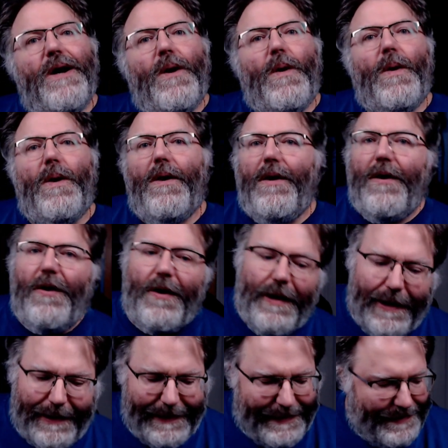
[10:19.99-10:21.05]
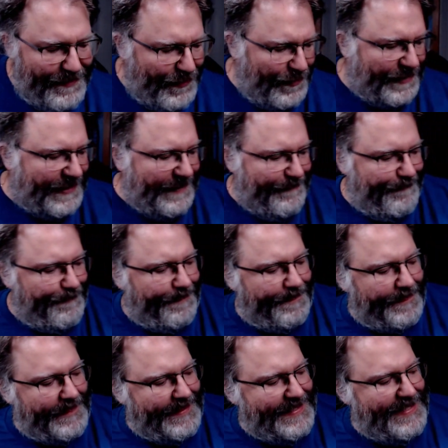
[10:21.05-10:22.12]
Oh là là, OK.
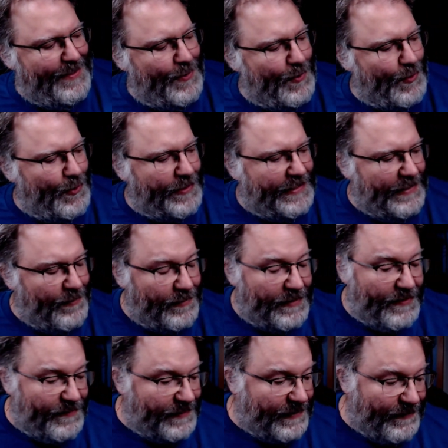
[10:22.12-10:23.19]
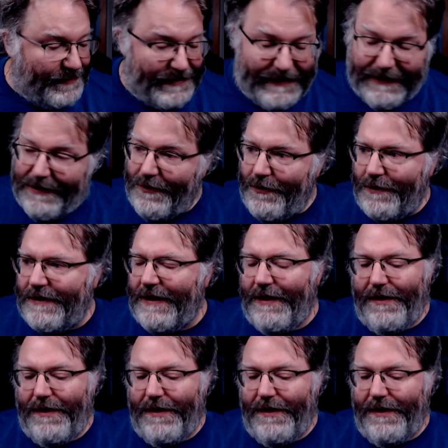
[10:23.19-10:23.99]
OK, OK, OK, OK, OK.